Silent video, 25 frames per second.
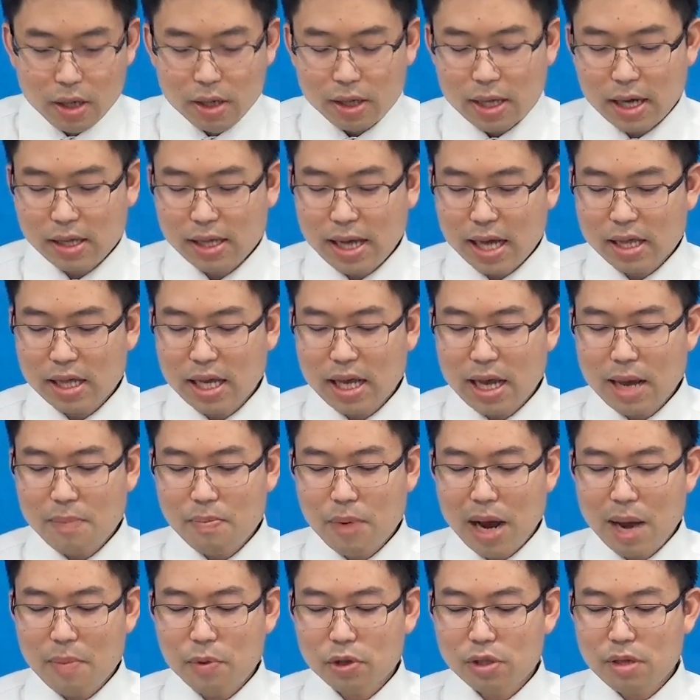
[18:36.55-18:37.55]
ดังนั้นในเฮบ
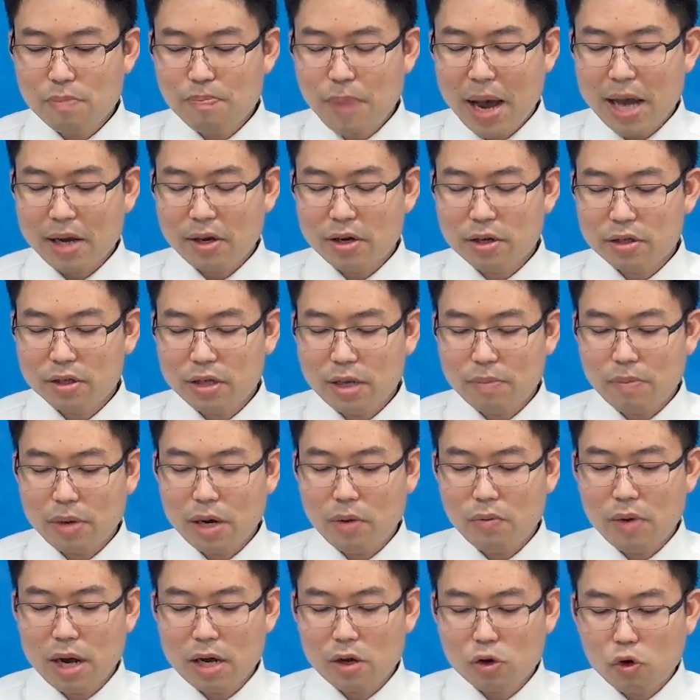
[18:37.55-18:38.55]
รายบทที่8ข้อ10
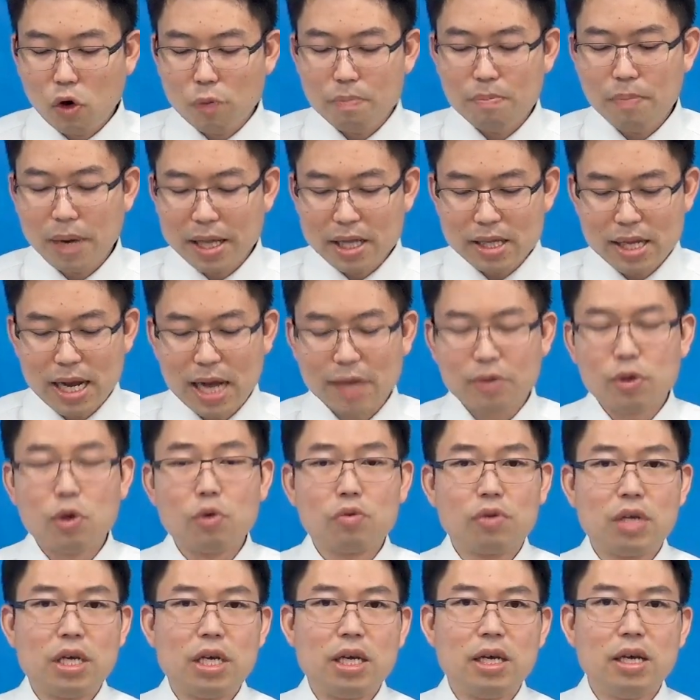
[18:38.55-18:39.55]
คำว่ากฎบัญญัติตร
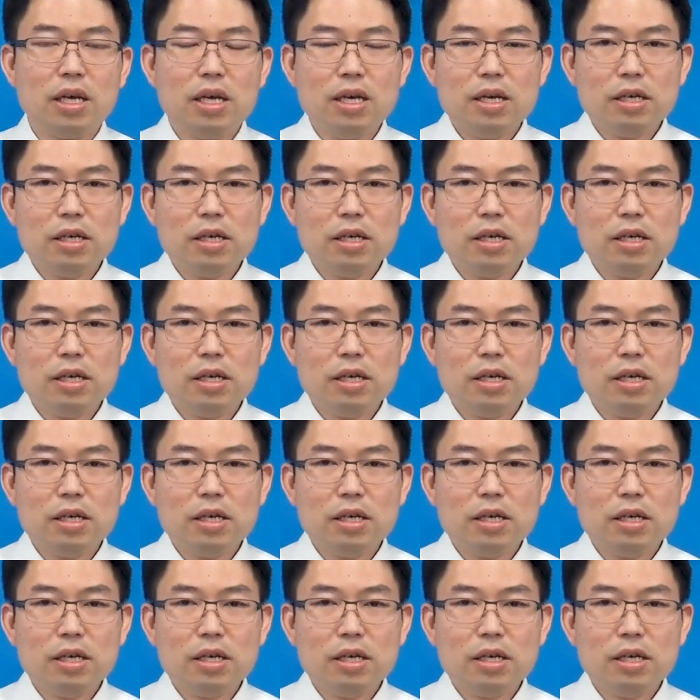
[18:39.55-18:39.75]
งนี้